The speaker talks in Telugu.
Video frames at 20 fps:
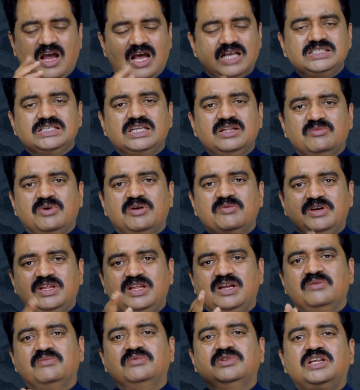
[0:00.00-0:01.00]
ఆ సినిమా
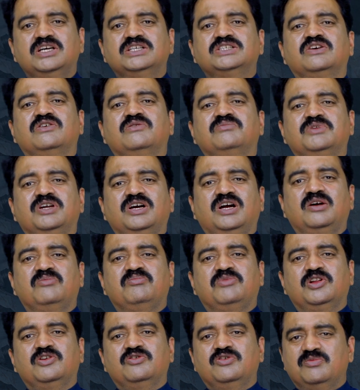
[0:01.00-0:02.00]
మీదే దేశవ్యాప్తంగా
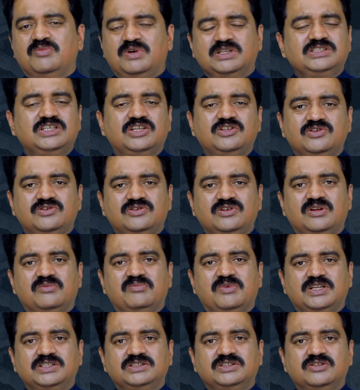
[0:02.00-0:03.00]
పలు విమర్శలు ఎదుర్కొన్న
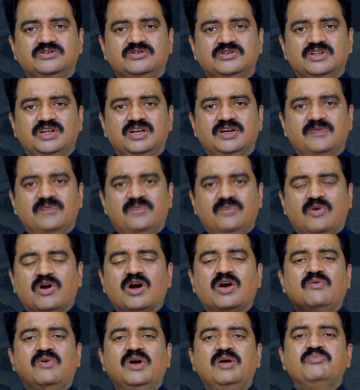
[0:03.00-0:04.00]
పరిస్థితి ఉంది
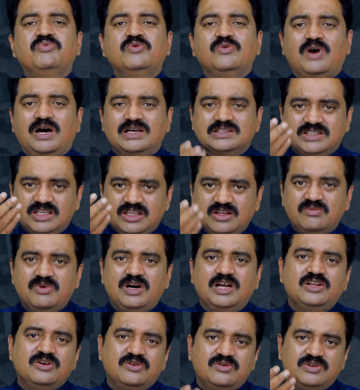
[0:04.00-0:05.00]
ఒకవైపు ఆ
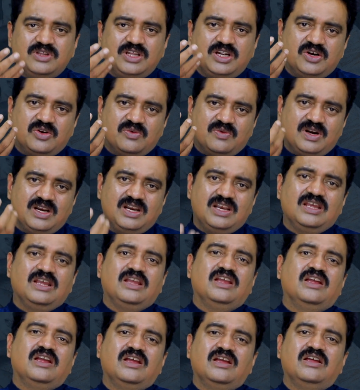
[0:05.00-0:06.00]
సినిమాలో ఉన్నటువంటి
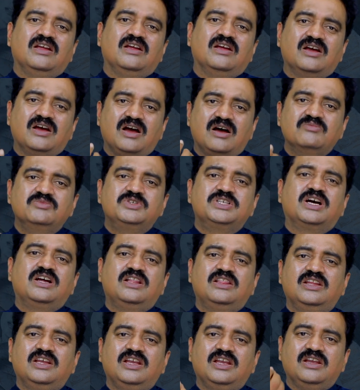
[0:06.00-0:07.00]

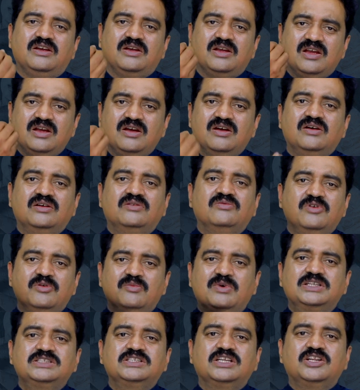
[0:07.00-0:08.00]
అంశాల్ని
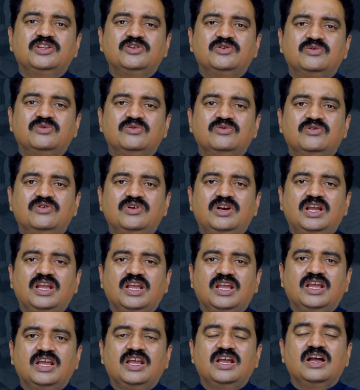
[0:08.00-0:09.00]
విమర్శలు ఎదుర్కొంటుంటే
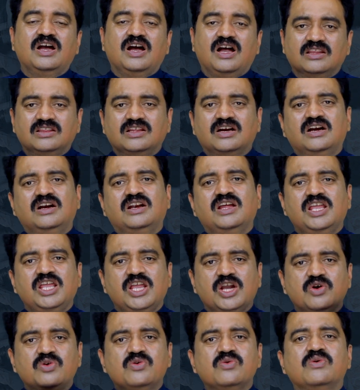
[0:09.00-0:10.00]
అంతకంటే
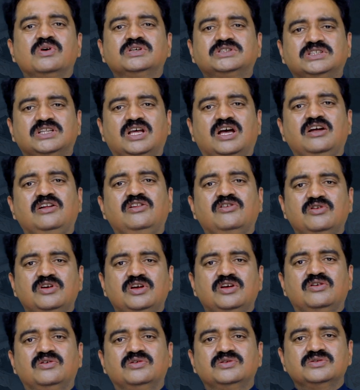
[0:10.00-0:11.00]
ఎక్కువ స్థాయిలో
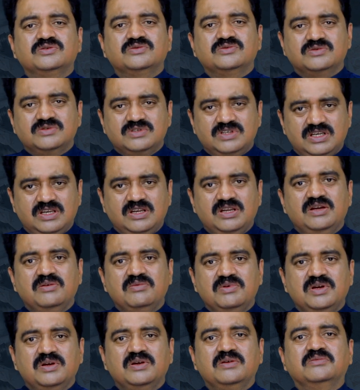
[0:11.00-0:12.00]
ఈరోజు
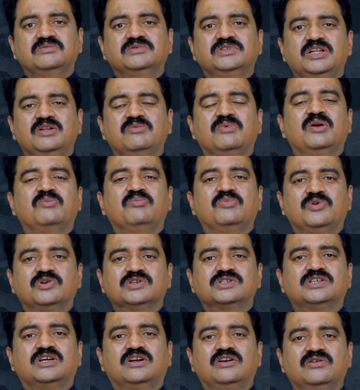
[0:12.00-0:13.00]
ఈ సినిమా
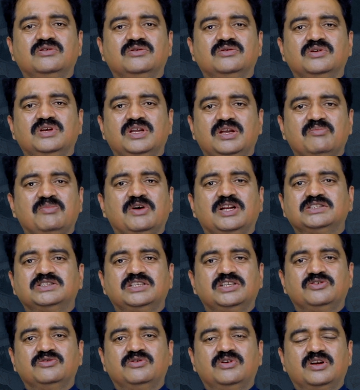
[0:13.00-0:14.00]
పోస్టర్లు ఈ
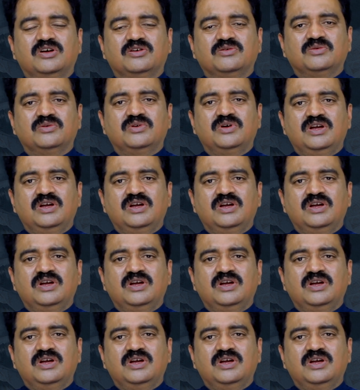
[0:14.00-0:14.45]
పరిస్థితి ఉంటాం